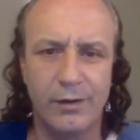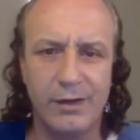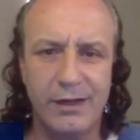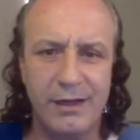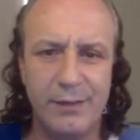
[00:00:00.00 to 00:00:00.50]

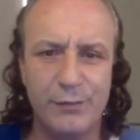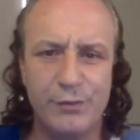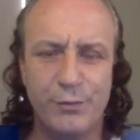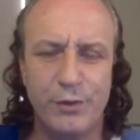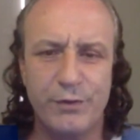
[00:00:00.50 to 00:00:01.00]
Olá,
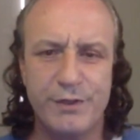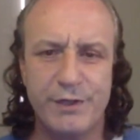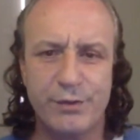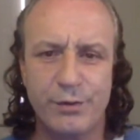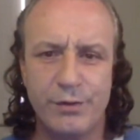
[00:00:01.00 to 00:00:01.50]
muito boa noite
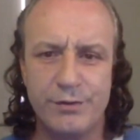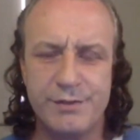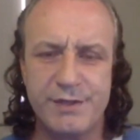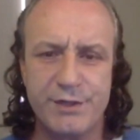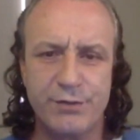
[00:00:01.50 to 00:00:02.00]
a
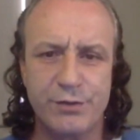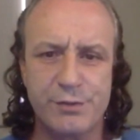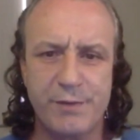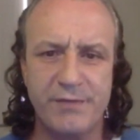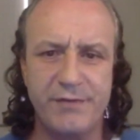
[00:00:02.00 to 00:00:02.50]
todos, sejam
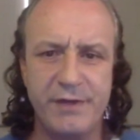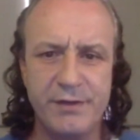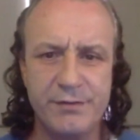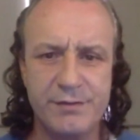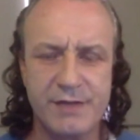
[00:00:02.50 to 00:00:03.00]
todos
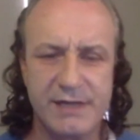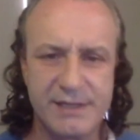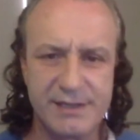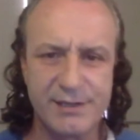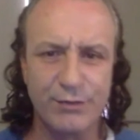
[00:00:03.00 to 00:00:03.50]
bem-vindos a
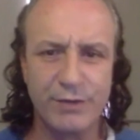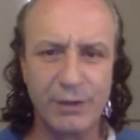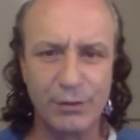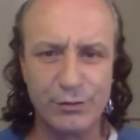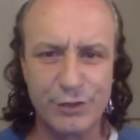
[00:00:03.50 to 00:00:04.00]
essa segunda
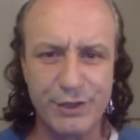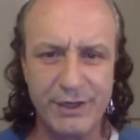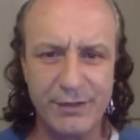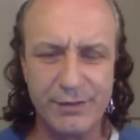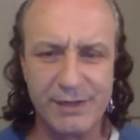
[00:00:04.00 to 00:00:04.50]
aula do
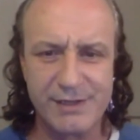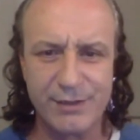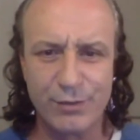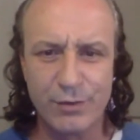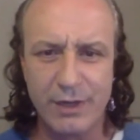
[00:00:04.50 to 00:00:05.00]
dia do Das
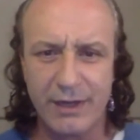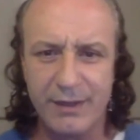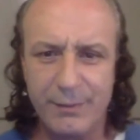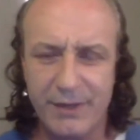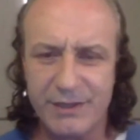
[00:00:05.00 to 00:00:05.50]
Educa
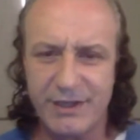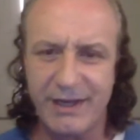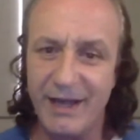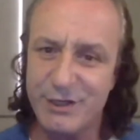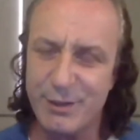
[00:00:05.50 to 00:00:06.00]
aí para
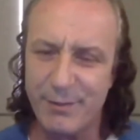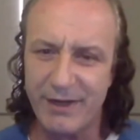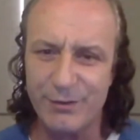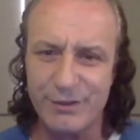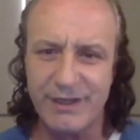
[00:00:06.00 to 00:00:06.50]
genética,
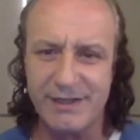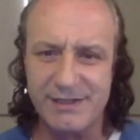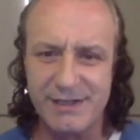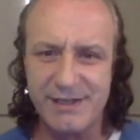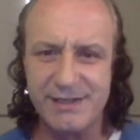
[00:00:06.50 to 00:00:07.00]
para não
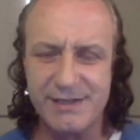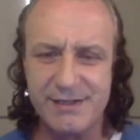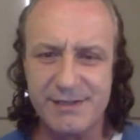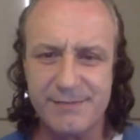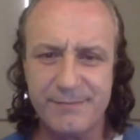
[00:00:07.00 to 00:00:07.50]

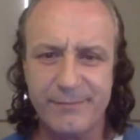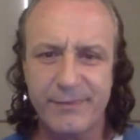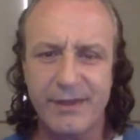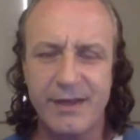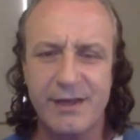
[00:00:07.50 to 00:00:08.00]
geneticistas.
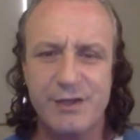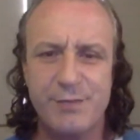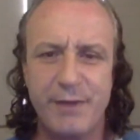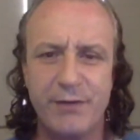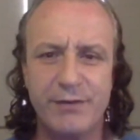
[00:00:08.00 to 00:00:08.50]

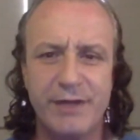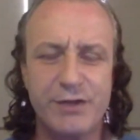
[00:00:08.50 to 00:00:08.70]
Espero que